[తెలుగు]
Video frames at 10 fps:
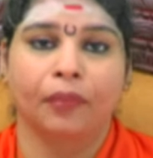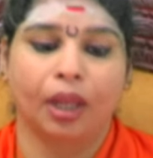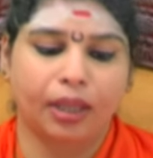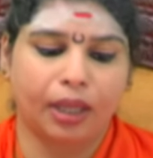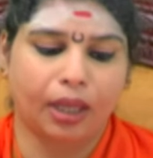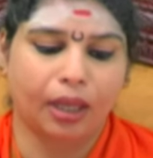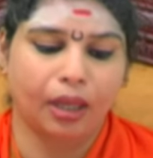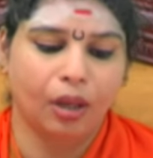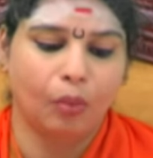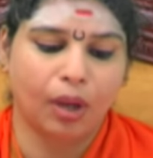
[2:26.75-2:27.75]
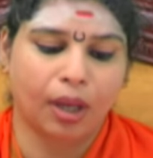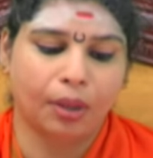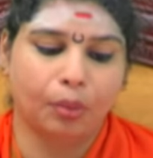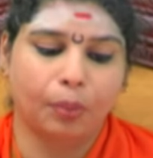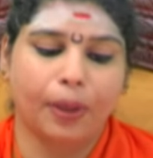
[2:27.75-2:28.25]
ఇది ఒక
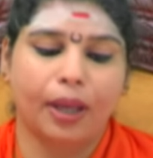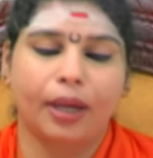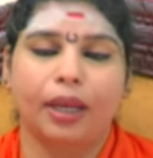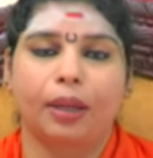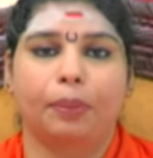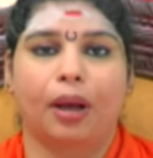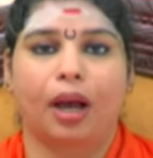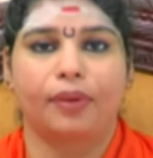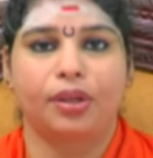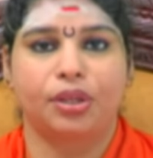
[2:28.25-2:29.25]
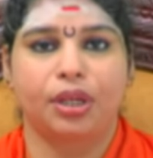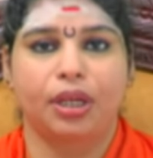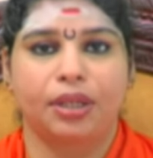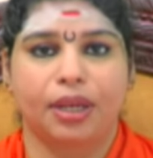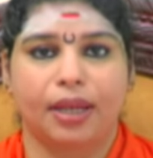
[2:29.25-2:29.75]
రూపాన్ని భావించి
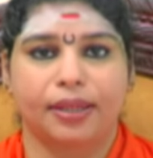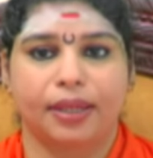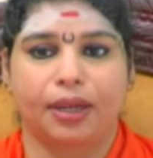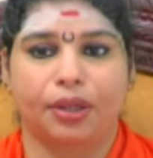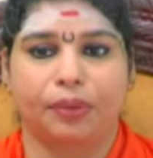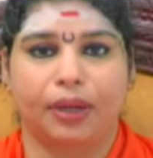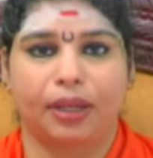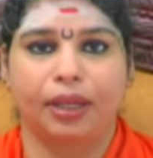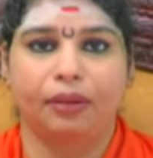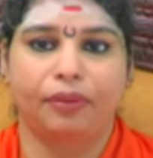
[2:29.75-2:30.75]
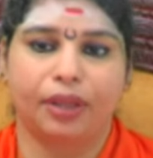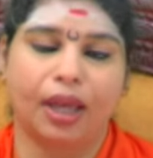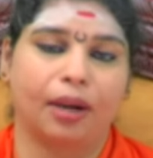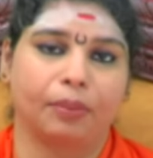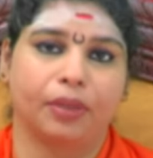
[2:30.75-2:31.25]
చేసేటువంటి
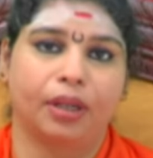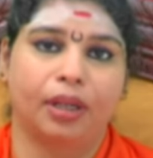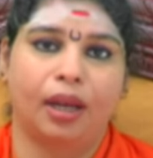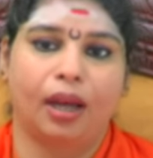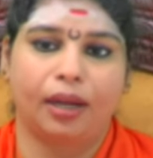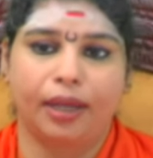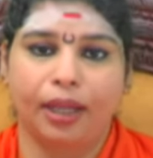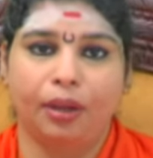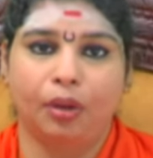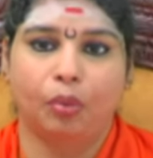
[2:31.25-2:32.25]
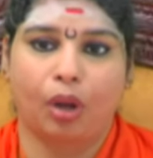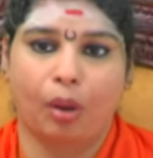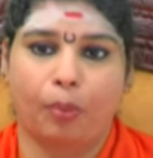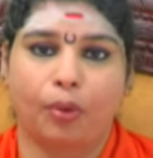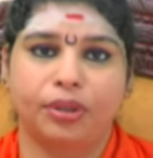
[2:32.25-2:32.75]
విధానం అంటే ఒక
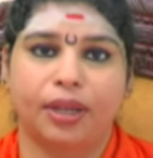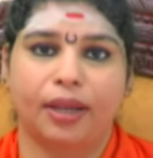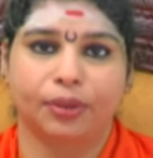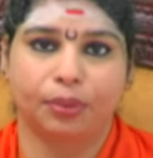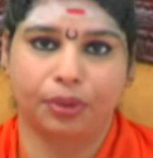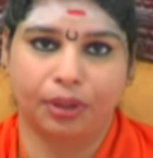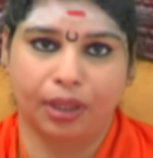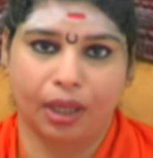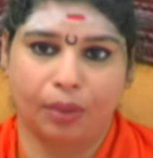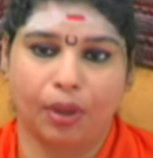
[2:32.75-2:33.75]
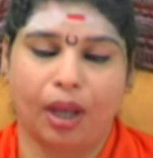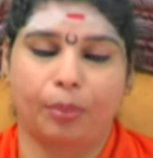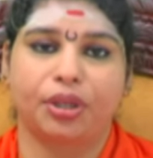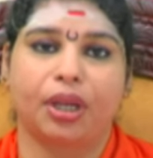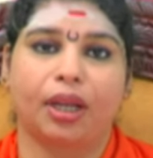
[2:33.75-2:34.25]
పూజ చేసుకుంటున్నా ఒక
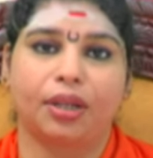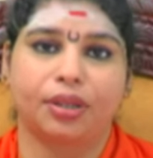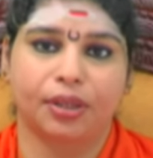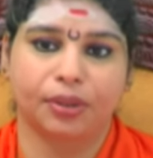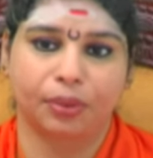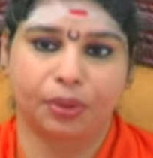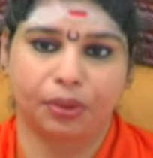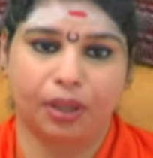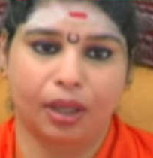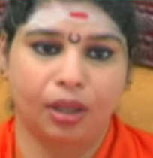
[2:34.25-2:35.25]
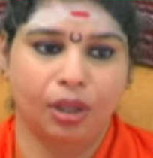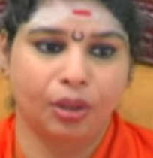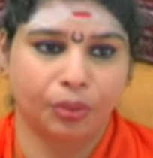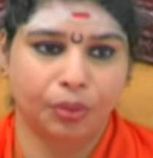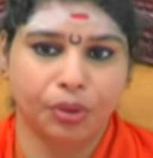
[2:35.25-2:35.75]
అభిషేకం చేసుకుంటున్నా
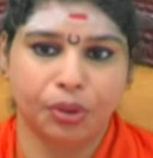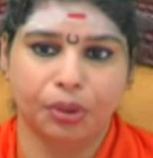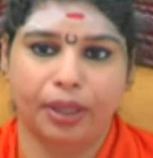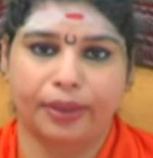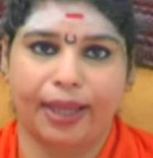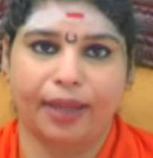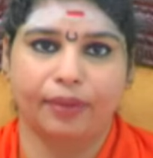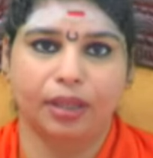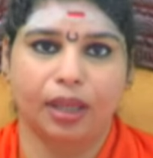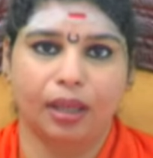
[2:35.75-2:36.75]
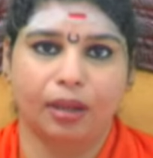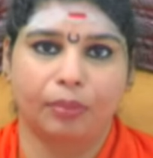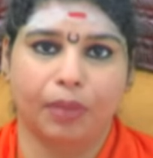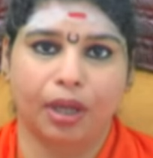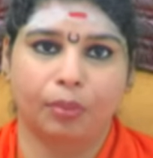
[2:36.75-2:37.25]
కూర్చొని దేవత
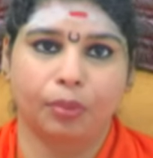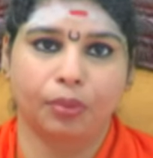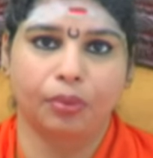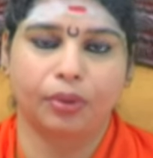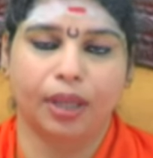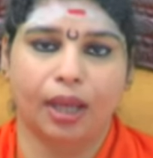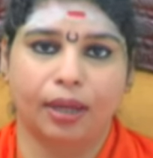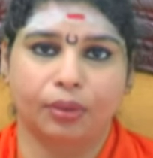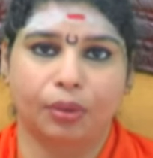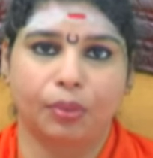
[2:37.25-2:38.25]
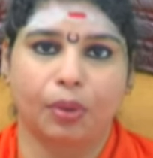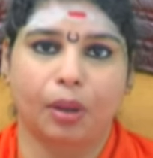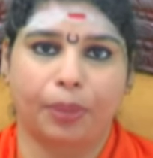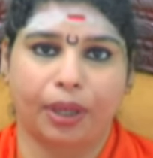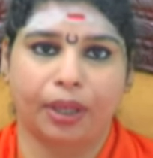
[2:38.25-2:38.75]
మనము దానితోడు ఒక
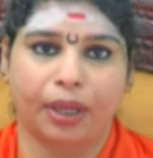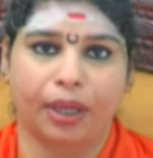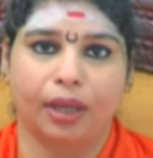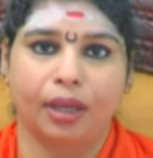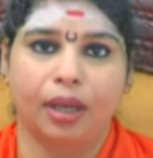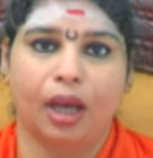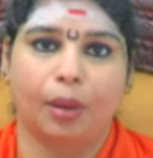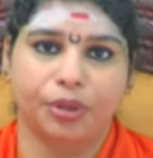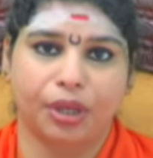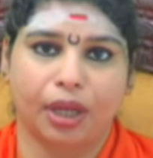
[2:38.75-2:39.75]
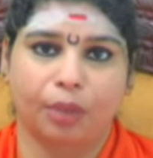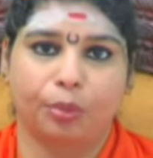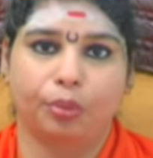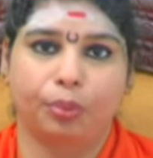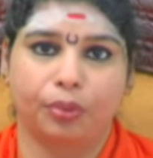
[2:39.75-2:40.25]
ప్రక్రియ
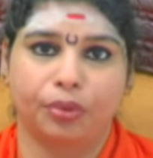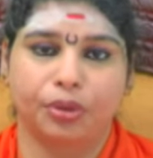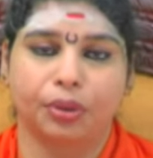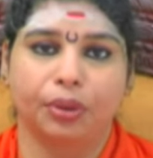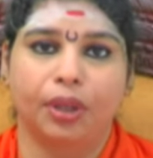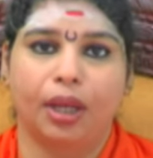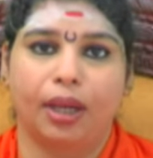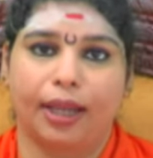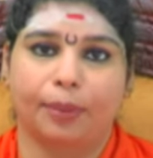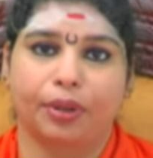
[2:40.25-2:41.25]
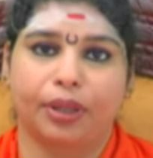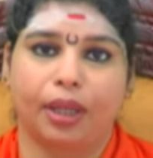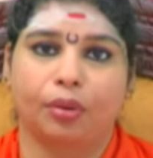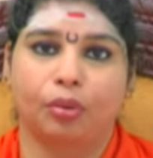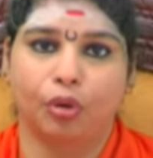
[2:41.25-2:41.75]
అభిషేకమో పూజో లేకపోతే
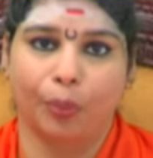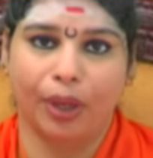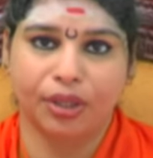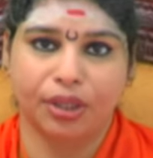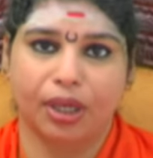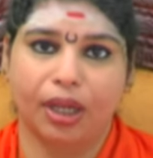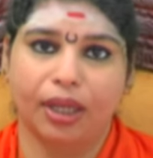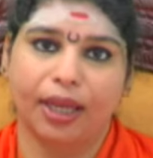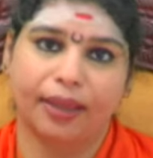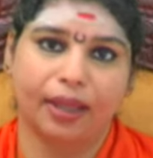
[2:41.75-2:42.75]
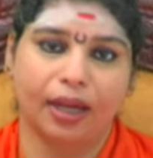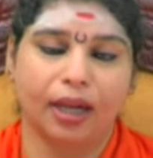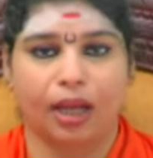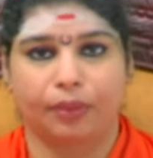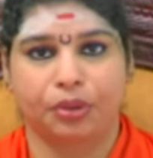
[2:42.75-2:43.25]
కుంకుమార్చన ఏదైనా
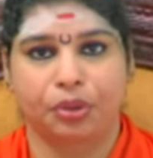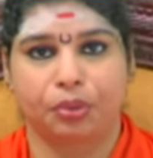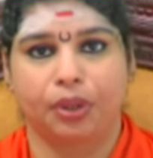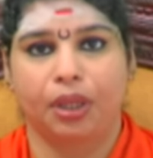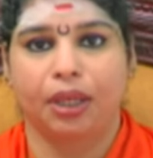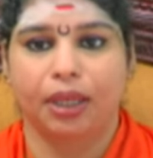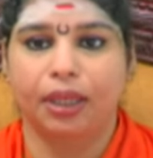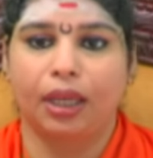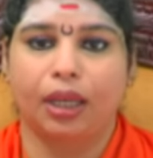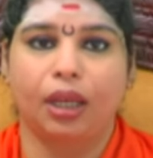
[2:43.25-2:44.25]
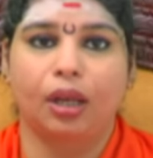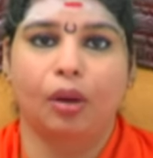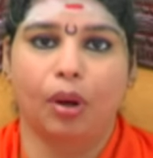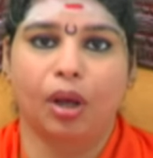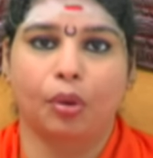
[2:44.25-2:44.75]
కావచ్చు ఇది
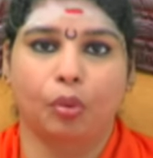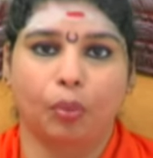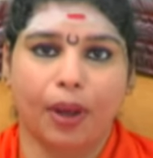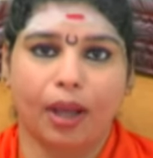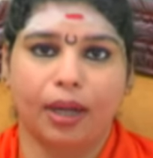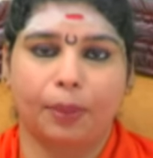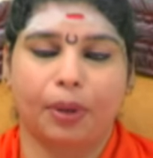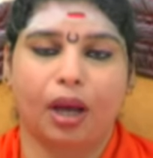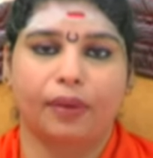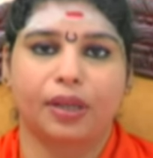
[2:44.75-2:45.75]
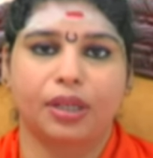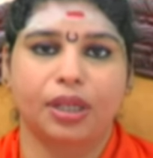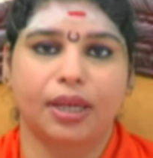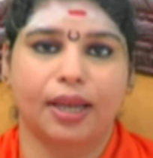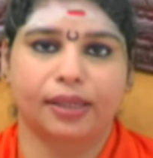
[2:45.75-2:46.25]
ఒక రూపాన్ని భావించి
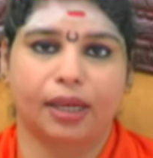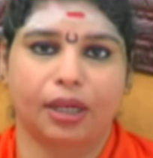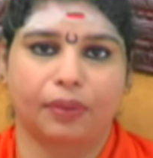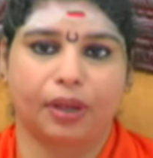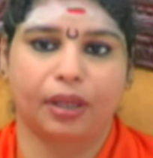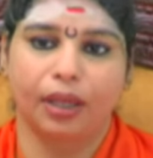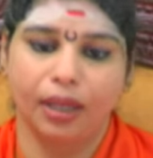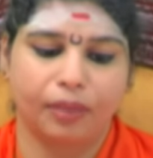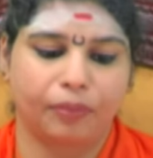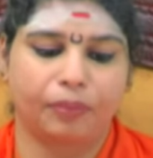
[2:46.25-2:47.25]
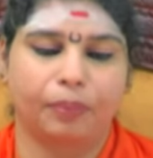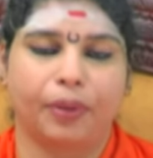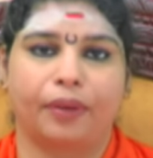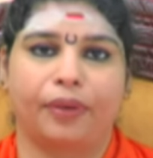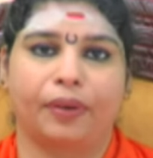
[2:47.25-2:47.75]
చేసేటువంటి
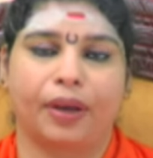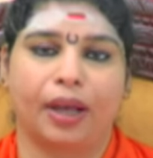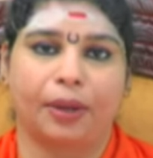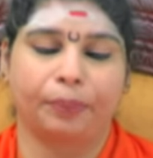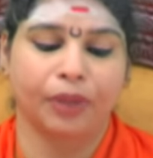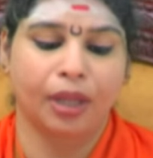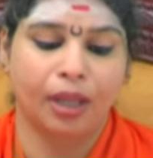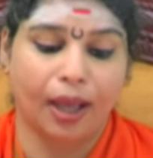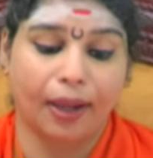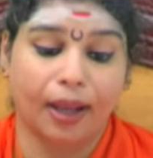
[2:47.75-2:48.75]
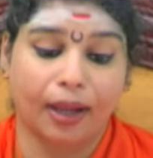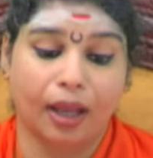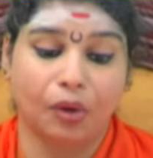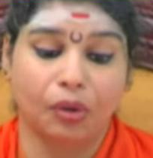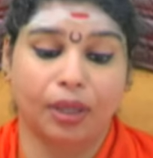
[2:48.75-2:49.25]
వ్యవహారం అలా
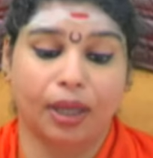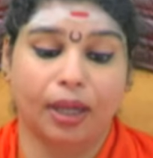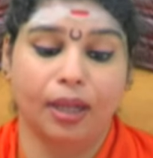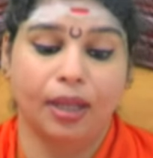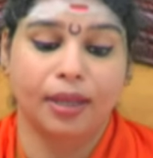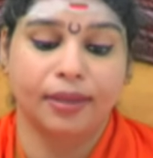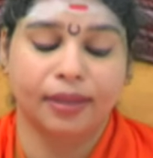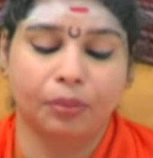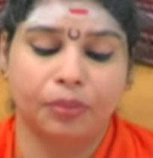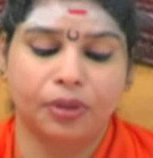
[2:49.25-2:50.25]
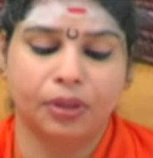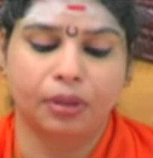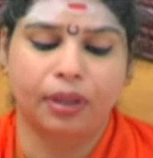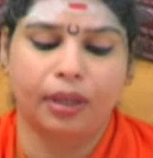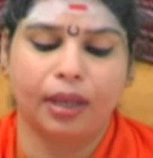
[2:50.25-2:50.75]
కాకుండా
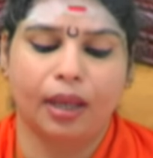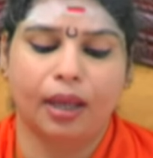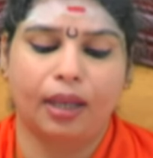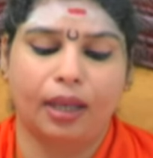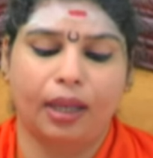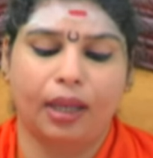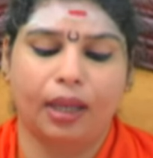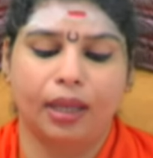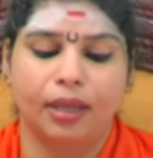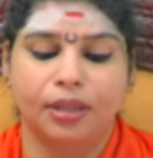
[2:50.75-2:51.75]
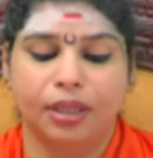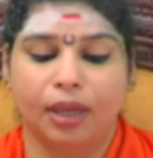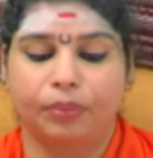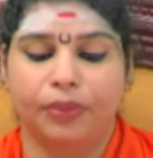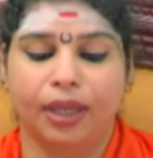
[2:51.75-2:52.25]
సంస్థుతి కాలే
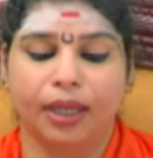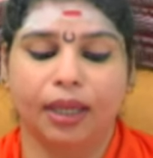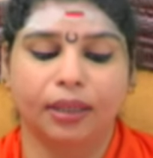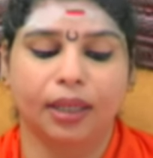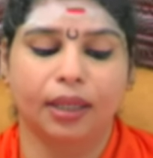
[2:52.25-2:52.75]
శబ్దగత